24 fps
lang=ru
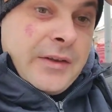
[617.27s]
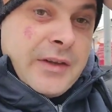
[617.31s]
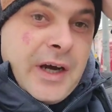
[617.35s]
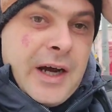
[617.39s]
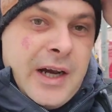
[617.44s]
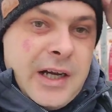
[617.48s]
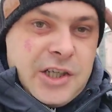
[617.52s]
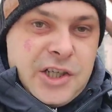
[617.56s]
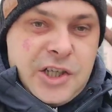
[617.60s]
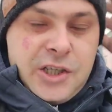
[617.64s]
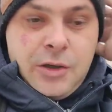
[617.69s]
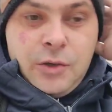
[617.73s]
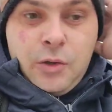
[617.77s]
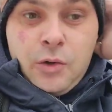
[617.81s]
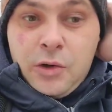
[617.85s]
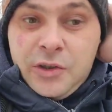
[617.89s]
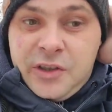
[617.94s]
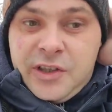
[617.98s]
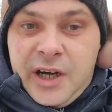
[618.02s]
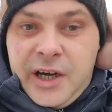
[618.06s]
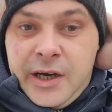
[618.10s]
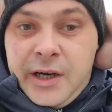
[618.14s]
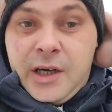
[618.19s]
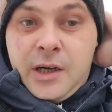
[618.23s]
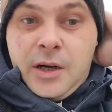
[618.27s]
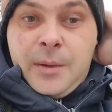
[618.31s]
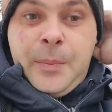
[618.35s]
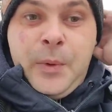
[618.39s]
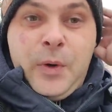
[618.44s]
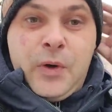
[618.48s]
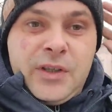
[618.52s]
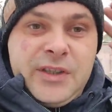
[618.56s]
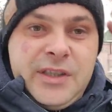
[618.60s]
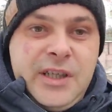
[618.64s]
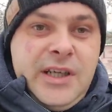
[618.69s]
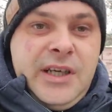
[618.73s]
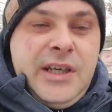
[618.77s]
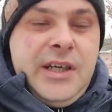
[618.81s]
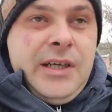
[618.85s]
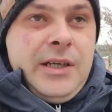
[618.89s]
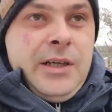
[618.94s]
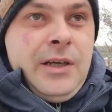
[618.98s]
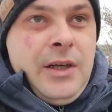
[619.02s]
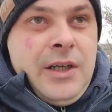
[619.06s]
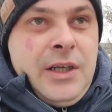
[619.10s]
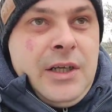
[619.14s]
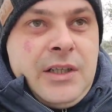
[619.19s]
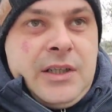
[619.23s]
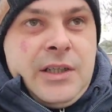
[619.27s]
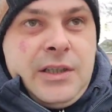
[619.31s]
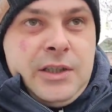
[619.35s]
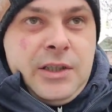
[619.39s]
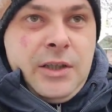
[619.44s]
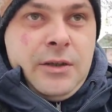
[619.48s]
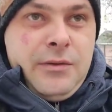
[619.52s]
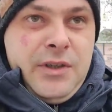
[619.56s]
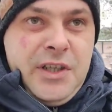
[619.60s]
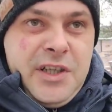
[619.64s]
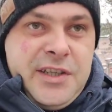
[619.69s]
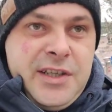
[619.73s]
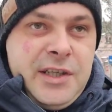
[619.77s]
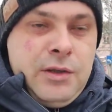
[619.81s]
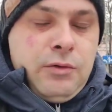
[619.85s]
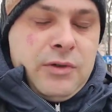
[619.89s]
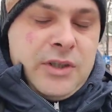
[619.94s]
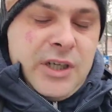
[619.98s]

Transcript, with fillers: дальше от аэропорта Катовицы.